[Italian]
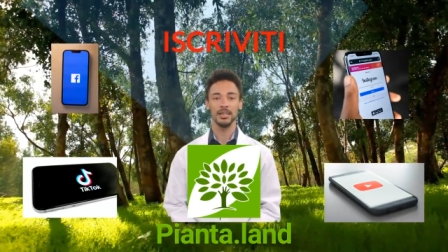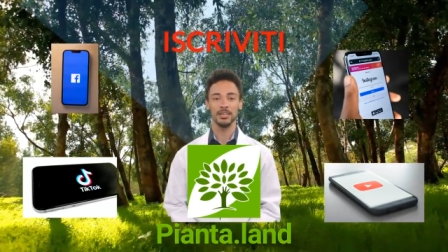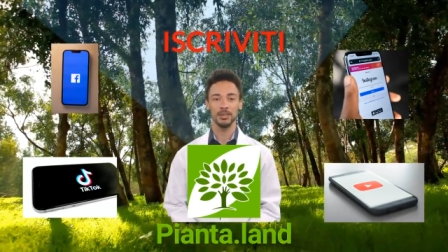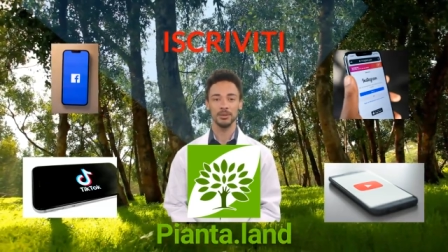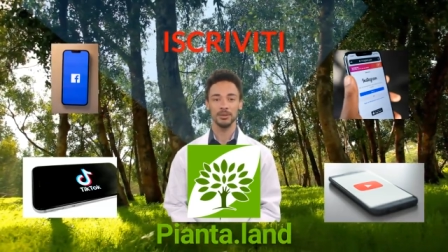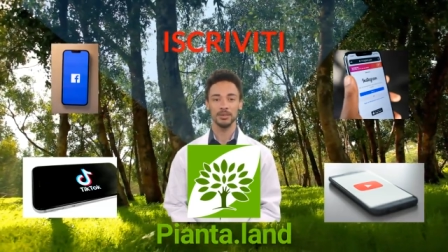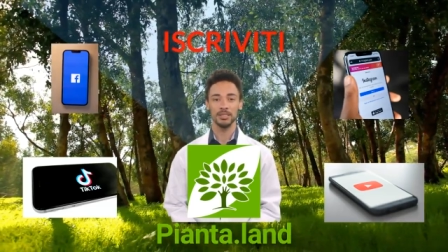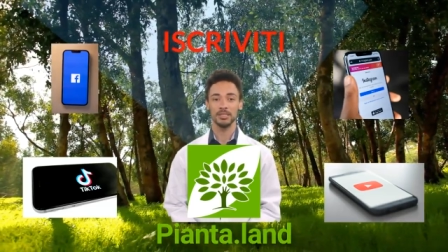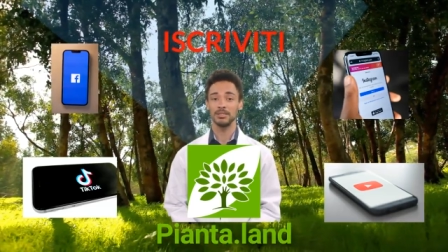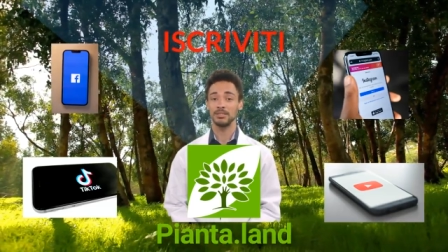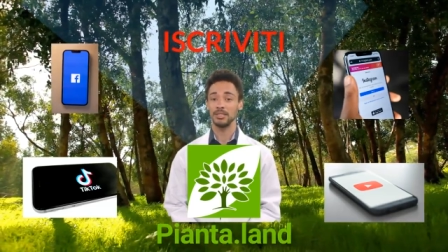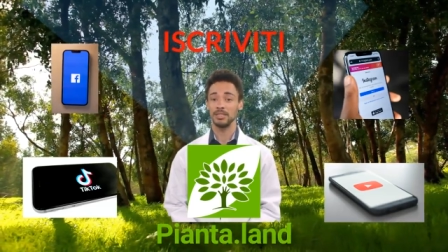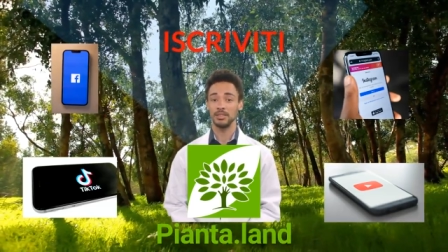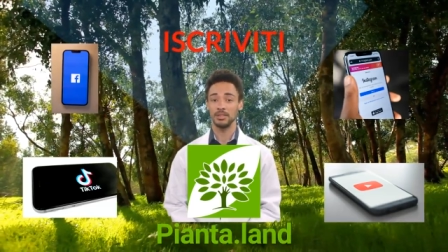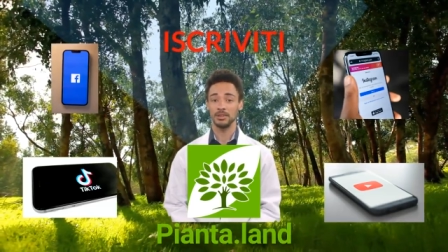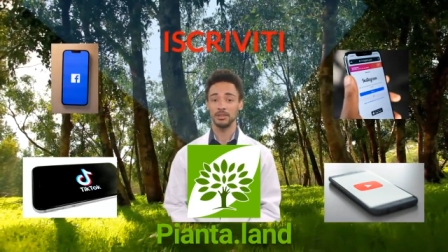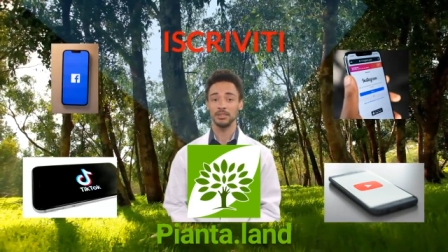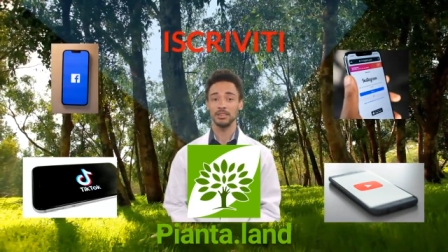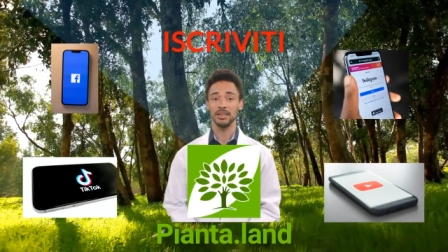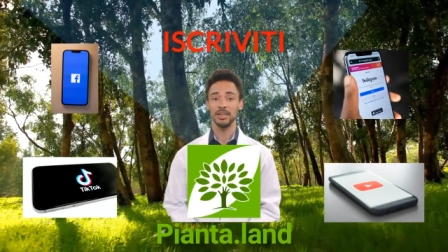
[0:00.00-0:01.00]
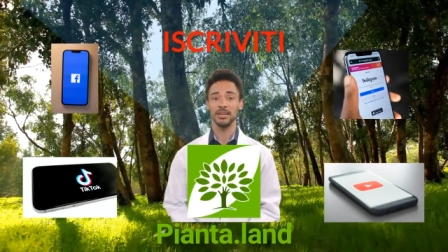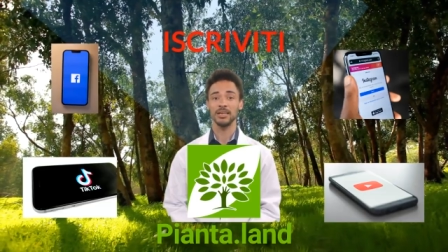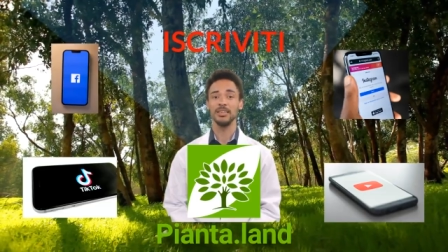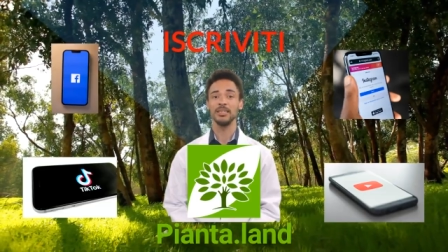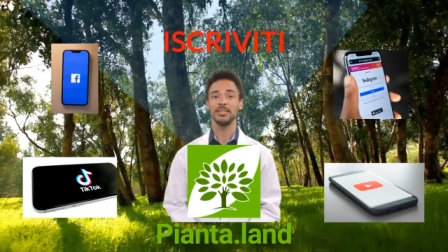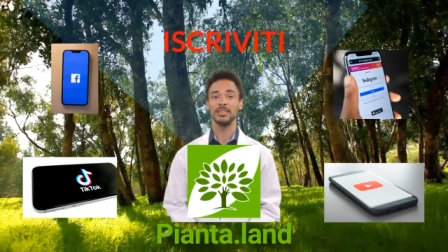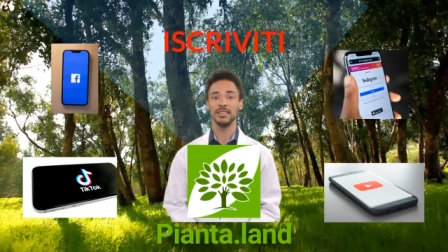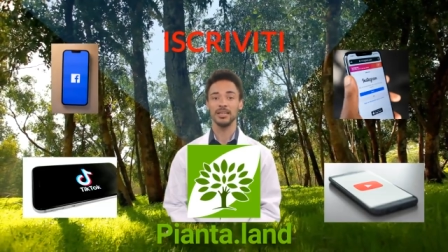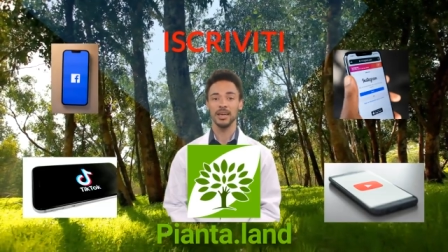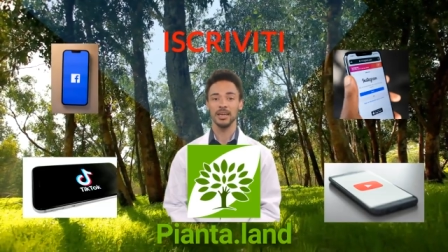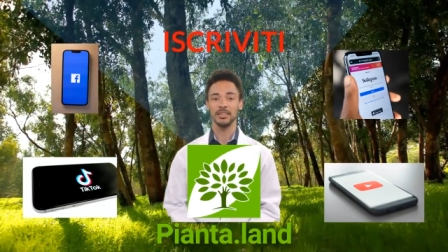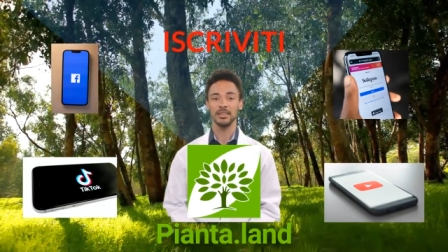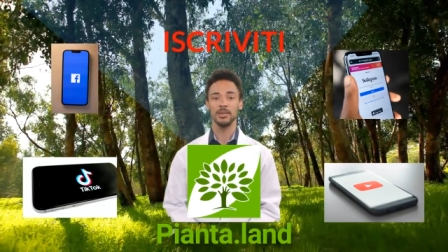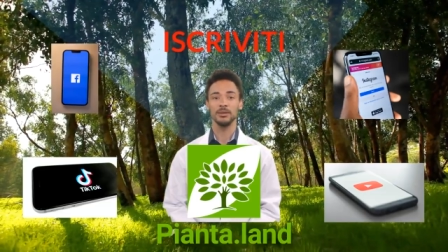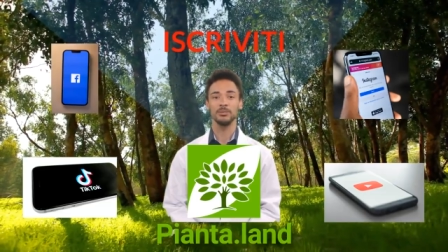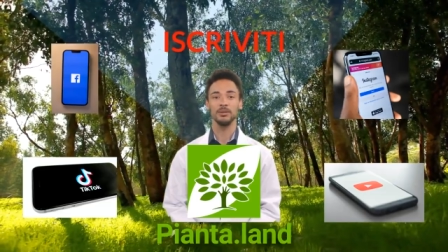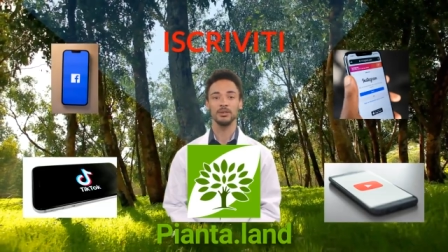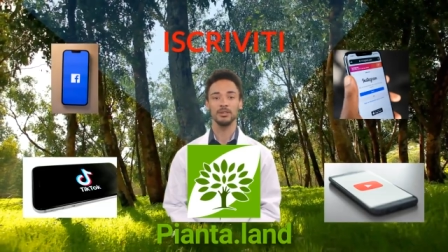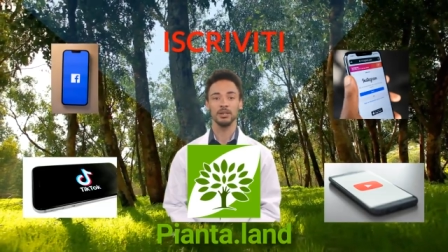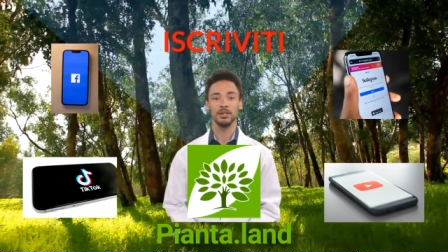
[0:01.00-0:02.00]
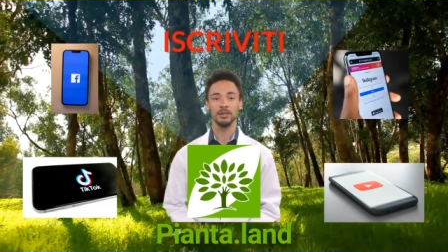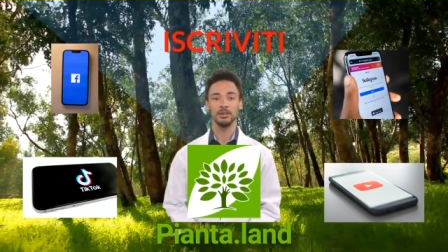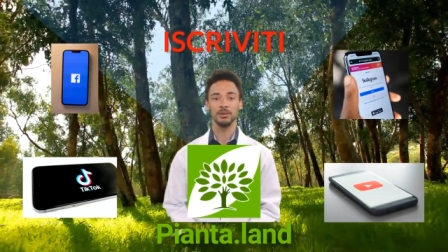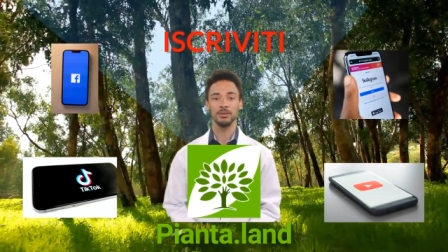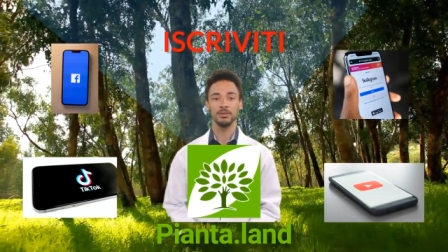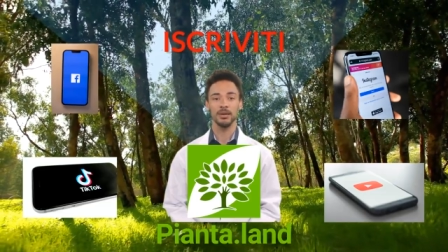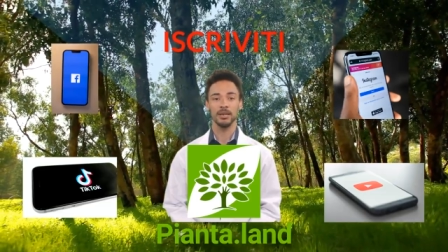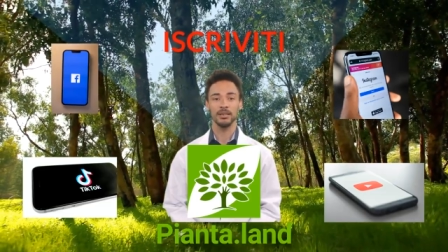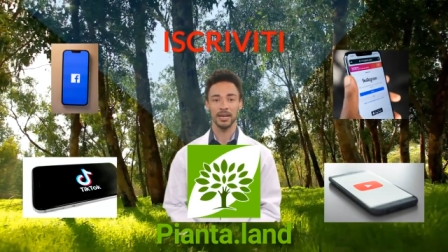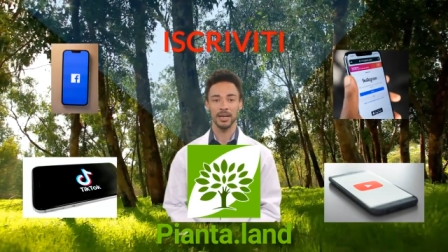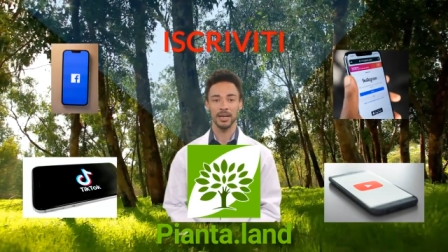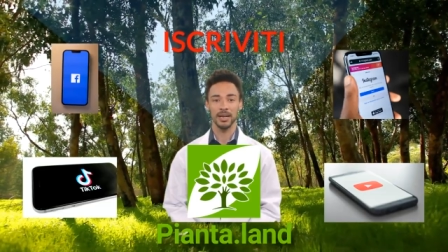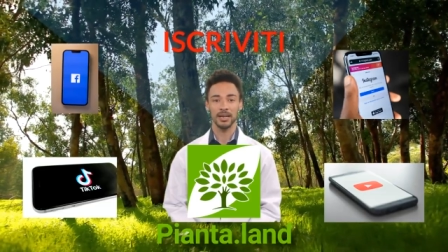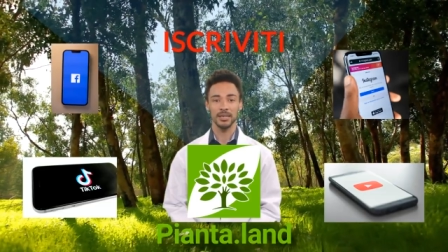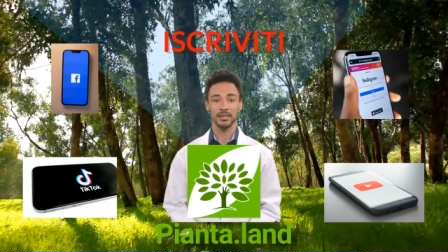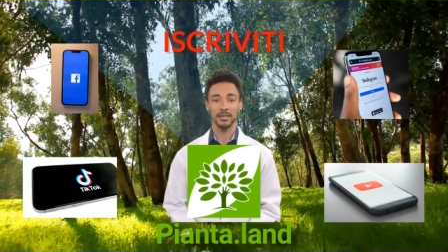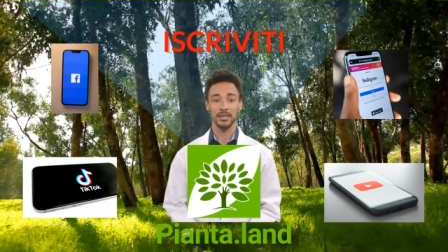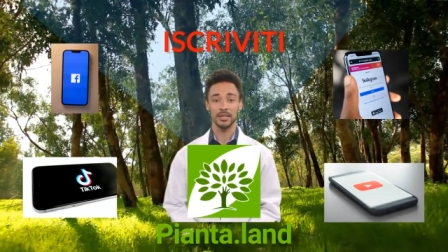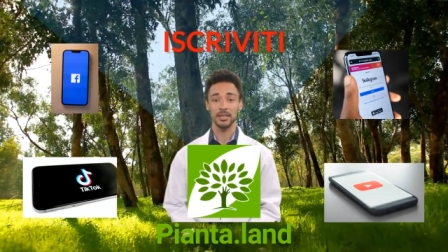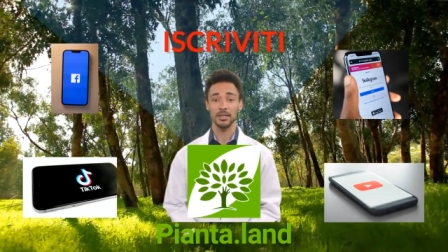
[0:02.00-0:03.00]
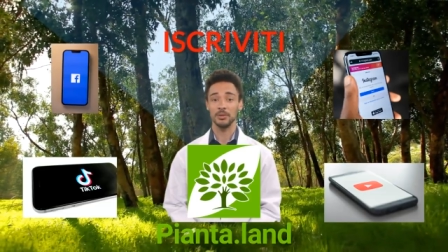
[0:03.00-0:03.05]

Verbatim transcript: da questi video sarà destinata al progetto Piantaland,